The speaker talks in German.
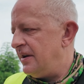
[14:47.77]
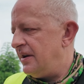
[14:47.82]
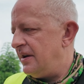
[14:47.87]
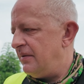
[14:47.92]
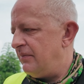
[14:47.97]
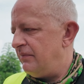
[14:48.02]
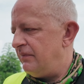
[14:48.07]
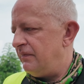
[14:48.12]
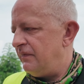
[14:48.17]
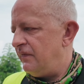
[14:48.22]

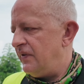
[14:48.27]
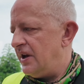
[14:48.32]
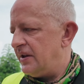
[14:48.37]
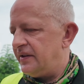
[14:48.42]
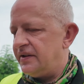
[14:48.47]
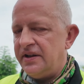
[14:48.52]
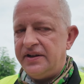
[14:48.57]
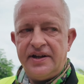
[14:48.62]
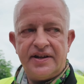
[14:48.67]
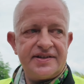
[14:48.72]
Ähm,
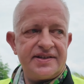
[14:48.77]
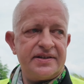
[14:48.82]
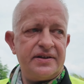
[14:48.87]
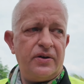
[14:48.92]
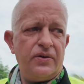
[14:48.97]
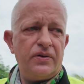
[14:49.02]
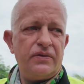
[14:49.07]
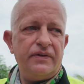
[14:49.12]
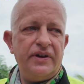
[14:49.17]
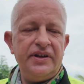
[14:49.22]
werde dann jetzt
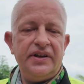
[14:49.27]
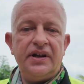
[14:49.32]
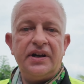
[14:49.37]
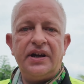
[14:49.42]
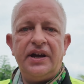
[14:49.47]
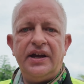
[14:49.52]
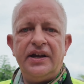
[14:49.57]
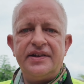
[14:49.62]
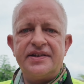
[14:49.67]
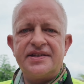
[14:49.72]
auch, wenn die
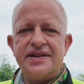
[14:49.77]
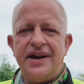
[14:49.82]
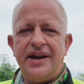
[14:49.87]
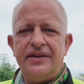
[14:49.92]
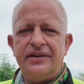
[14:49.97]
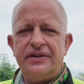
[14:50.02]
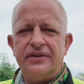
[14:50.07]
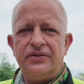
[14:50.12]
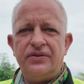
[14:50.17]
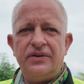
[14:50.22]

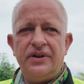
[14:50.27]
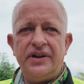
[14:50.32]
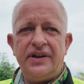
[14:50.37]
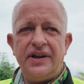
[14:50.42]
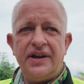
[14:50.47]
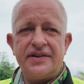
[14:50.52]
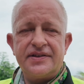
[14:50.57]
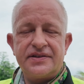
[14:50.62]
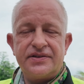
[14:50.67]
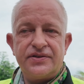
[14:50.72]
Regenzeit
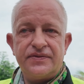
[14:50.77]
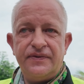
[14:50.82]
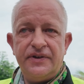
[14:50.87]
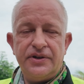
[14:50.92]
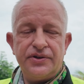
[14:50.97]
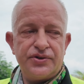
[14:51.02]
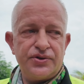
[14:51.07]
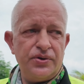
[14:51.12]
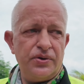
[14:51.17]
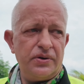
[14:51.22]
natürlich jetzt
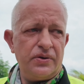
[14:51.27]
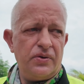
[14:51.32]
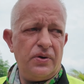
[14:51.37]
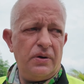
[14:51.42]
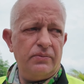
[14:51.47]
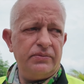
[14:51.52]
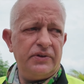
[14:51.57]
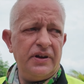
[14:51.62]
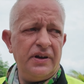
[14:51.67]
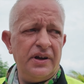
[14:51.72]
wieder schön
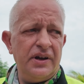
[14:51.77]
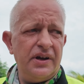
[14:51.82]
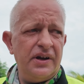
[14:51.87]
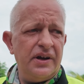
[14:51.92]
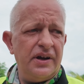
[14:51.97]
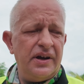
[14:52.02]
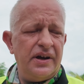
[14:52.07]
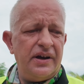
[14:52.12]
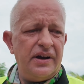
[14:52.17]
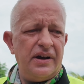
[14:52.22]
kommt,
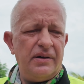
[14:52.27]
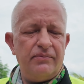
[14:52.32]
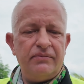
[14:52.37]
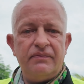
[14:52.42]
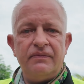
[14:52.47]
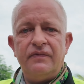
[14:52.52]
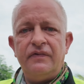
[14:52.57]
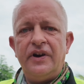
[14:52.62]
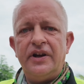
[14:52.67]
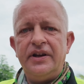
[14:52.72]

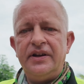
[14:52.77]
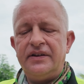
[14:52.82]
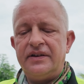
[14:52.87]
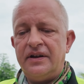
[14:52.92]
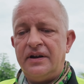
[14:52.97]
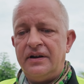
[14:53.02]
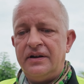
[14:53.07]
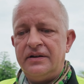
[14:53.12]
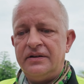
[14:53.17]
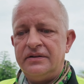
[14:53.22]
ähm, werde ich
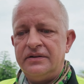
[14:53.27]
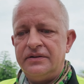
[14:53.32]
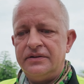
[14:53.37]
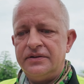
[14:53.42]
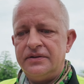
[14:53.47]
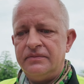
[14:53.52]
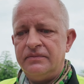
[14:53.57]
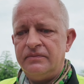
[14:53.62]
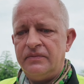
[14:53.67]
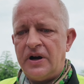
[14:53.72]
da
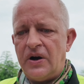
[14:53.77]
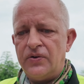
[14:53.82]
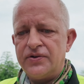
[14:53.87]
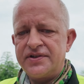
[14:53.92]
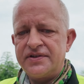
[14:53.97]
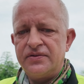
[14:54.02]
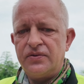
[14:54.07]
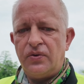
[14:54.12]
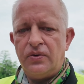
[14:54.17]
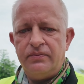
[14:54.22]

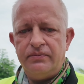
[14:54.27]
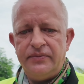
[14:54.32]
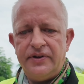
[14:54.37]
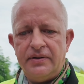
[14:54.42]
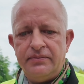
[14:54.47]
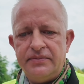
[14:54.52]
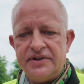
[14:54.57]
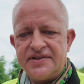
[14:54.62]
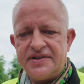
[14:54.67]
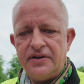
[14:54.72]
außenrum
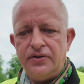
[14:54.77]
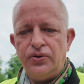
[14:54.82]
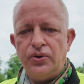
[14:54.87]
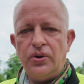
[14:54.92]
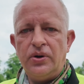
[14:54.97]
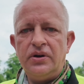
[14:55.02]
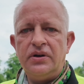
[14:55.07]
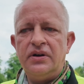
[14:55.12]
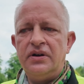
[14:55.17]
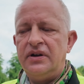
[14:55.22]
ein bisschen
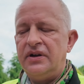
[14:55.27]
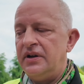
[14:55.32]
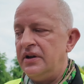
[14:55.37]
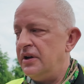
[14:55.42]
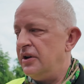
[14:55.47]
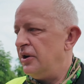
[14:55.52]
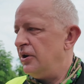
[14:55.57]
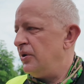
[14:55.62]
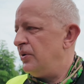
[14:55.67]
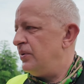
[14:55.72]
düngen.
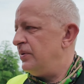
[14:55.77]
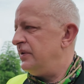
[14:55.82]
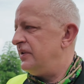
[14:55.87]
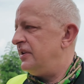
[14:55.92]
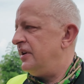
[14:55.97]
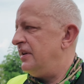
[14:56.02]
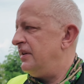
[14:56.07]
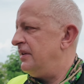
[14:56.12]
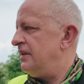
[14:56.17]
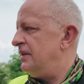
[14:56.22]

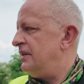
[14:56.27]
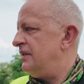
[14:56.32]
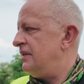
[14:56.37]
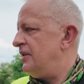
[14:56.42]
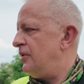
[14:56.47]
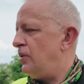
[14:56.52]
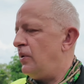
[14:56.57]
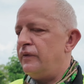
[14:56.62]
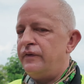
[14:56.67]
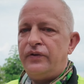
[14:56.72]
Und dann
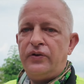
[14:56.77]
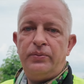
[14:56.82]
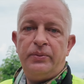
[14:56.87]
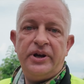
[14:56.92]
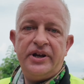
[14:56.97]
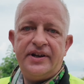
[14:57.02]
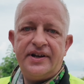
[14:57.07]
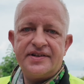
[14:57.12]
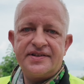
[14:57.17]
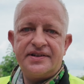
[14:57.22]
hoffe ich
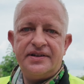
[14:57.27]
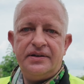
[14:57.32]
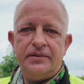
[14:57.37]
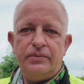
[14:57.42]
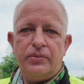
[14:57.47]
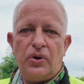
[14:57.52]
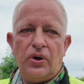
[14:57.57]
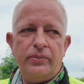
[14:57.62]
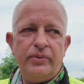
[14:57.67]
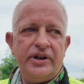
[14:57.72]
mir, dass die
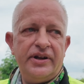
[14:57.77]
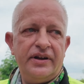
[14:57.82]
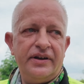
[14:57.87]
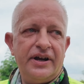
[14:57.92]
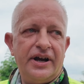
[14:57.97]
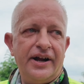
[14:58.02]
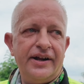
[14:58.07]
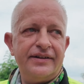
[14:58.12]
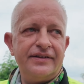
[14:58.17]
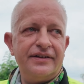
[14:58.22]
Bäume
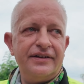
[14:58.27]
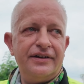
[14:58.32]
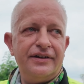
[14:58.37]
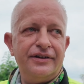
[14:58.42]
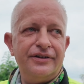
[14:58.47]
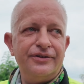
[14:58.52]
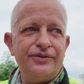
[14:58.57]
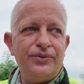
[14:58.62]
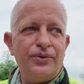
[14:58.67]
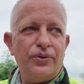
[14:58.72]
dann halt
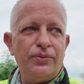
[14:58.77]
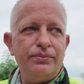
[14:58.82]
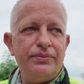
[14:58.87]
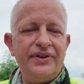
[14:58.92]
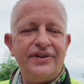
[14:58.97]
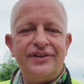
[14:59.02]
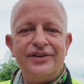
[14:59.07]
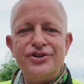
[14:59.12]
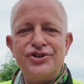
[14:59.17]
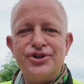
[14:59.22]
äh, noch ein
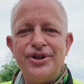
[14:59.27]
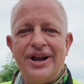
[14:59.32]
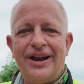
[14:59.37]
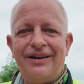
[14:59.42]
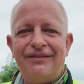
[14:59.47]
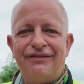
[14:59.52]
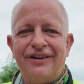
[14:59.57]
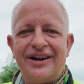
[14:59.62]
bisschen schneller